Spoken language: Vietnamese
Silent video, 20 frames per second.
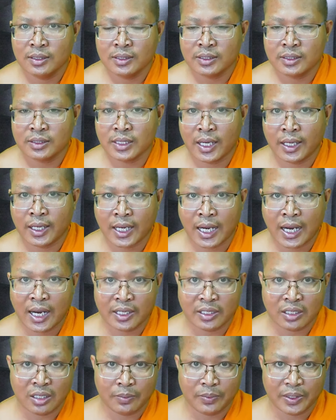sang khá
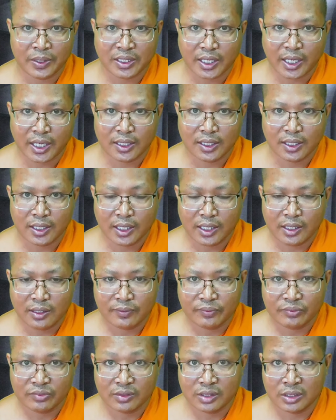chia phải chạy này ấy
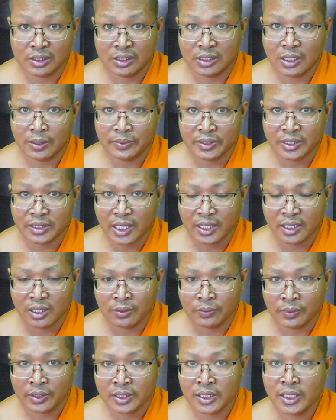chia phải chạy này
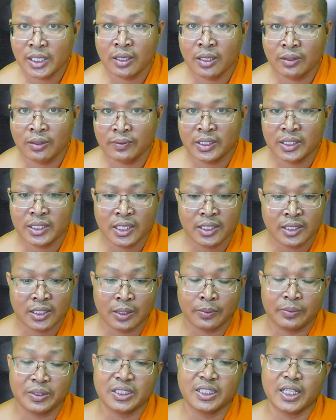vì nhiên chia
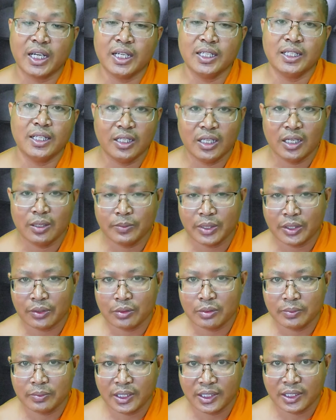phải chạy này niềm mà
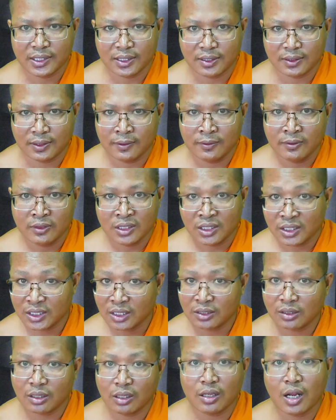rụp ấy chẳng
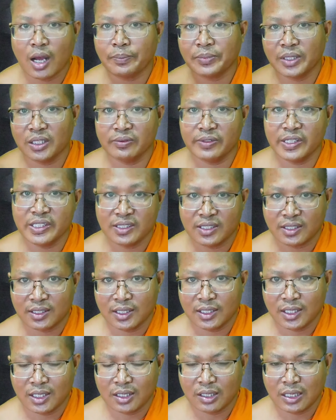chẳng tờ lọp tờ vênh
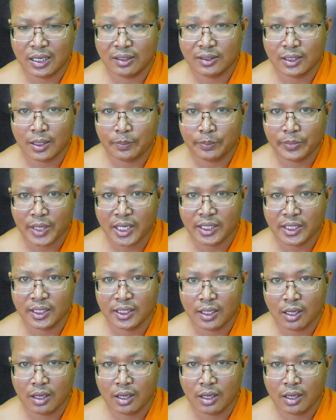chẳng ta tập bạn để